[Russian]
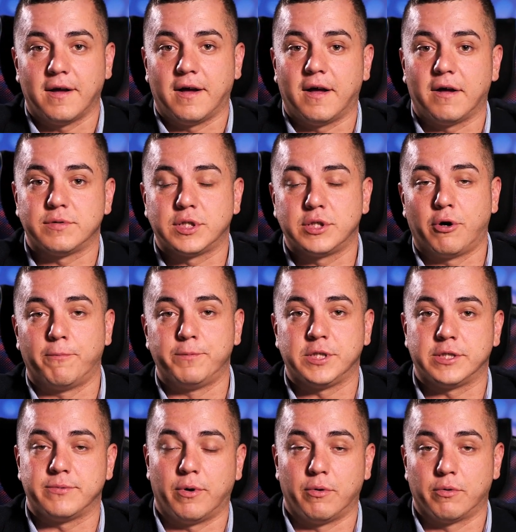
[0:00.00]
а, в
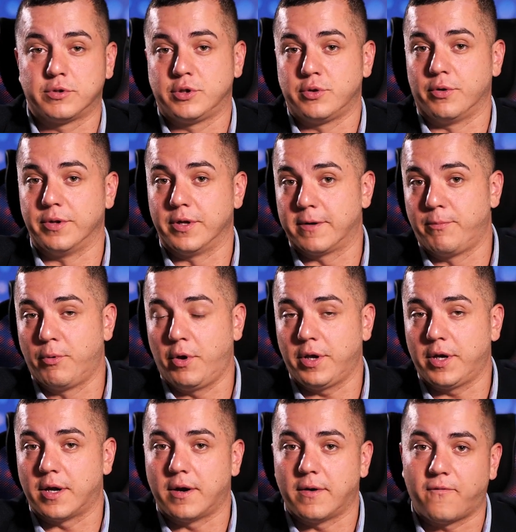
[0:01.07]
сообщество аукционных
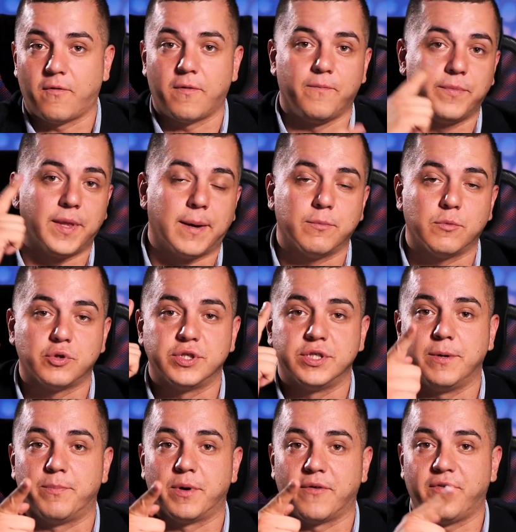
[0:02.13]
брокеров. Нам
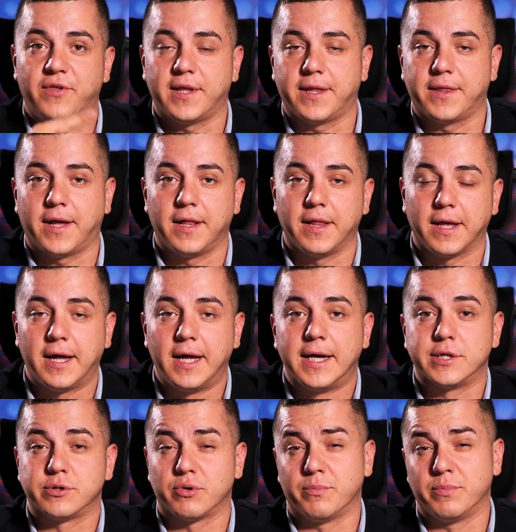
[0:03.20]
нужны профессионалы,
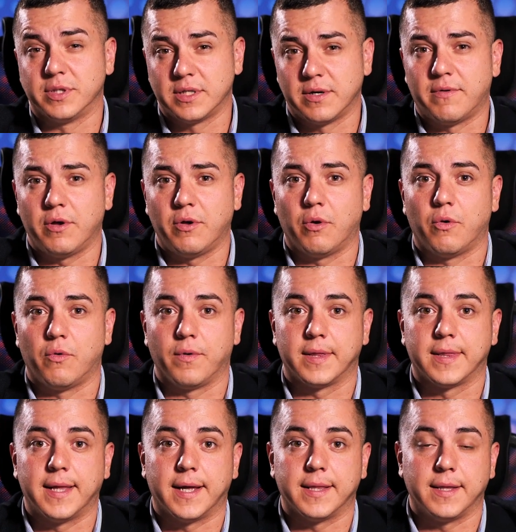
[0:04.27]
чтобы завоевать завоевывать
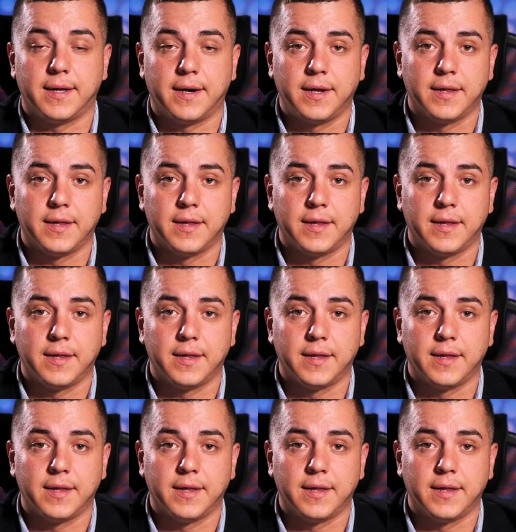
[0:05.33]
данный